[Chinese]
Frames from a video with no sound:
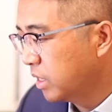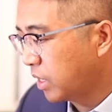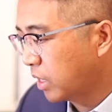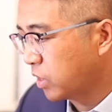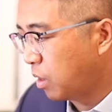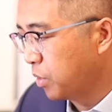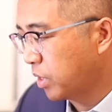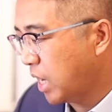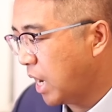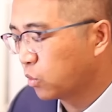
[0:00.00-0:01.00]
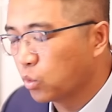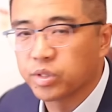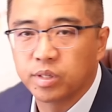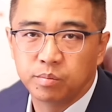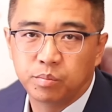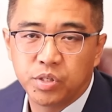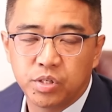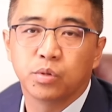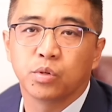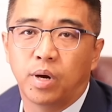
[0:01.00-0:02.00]
他找不到太多的
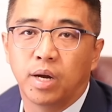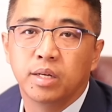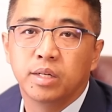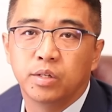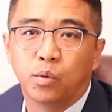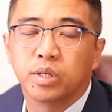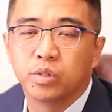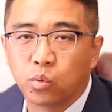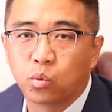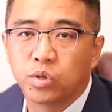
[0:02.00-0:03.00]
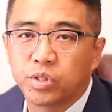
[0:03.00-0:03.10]
纰漏的话，也会给你通过。